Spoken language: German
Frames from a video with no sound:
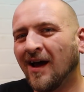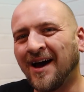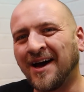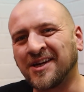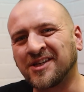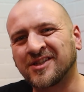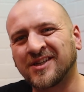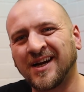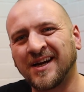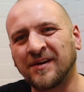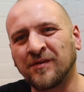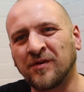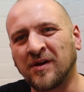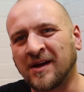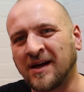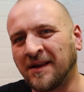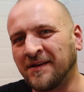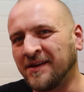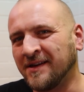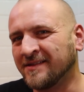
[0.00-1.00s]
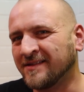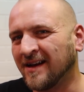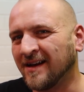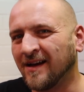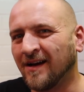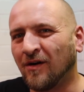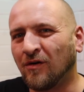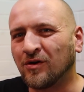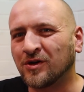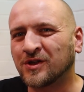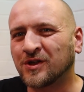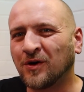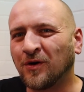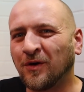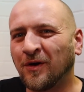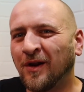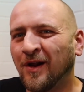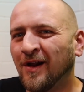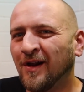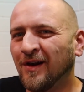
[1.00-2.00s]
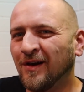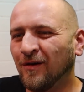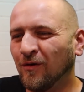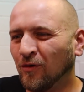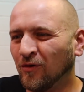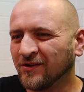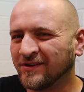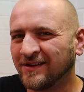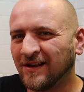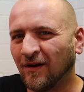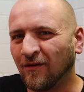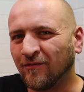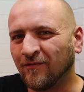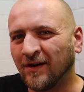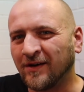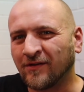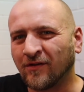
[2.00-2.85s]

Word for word: anschalten und dann kann die Sache auch schon loslaufen.